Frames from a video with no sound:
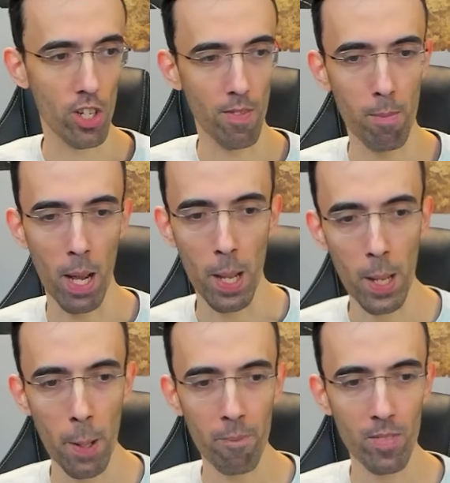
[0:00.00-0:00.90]
Vabbè,
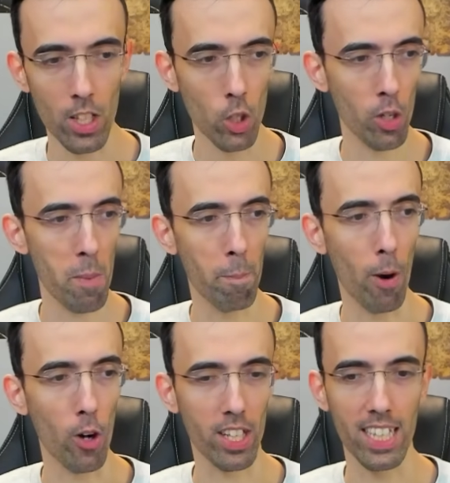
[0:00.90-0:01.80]
non
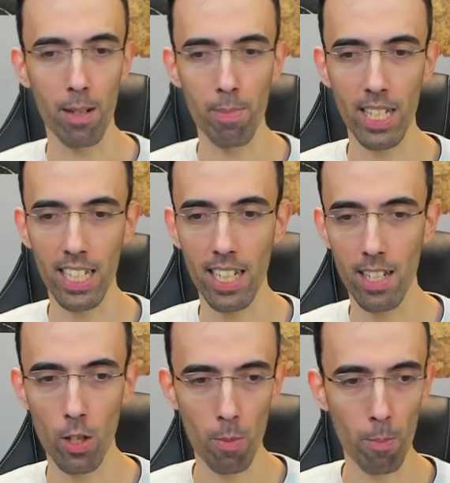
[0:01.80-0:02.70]
importa, perché
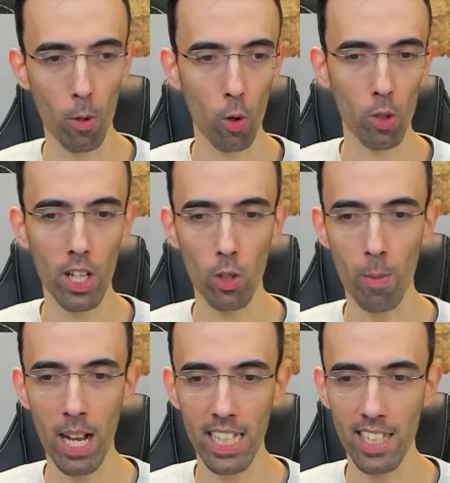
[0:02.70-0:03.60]
io mi pongo delle
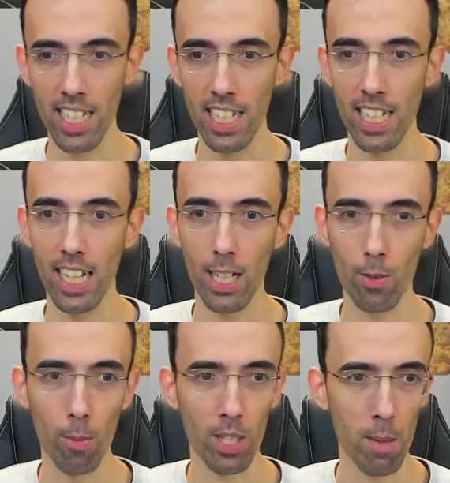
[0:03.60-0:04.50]
domande a cui
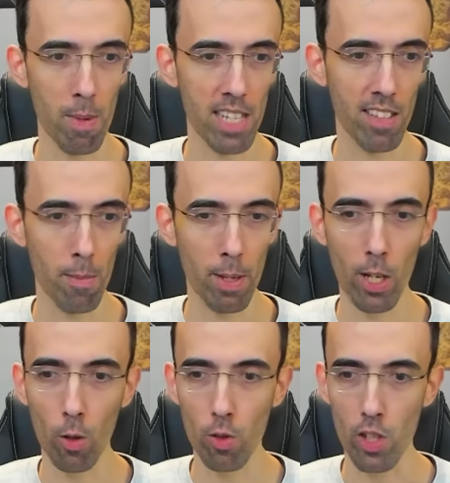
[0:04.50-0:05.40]
potrebbe essere
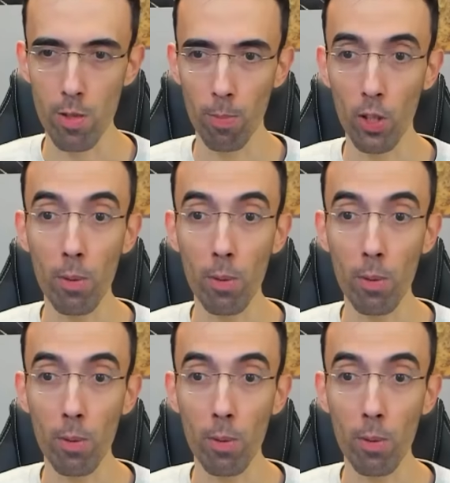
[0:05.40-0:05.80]
pericoloso rispondere.